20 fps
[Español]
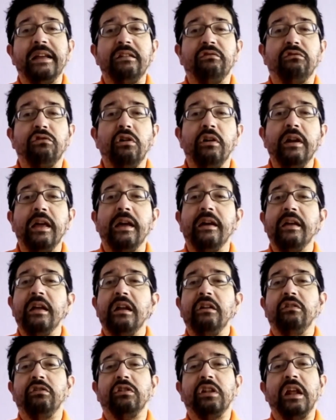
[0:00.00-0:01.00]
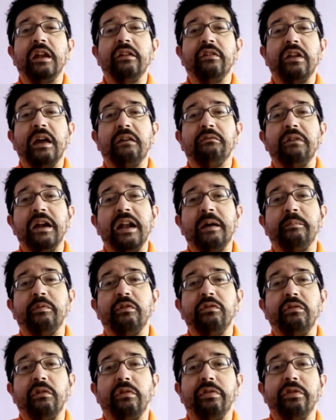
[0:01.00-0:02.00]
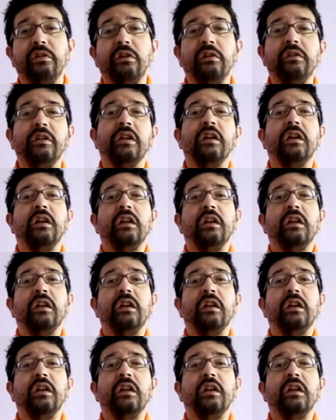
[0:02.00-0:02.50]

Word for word: historia, no tiene una buena producción.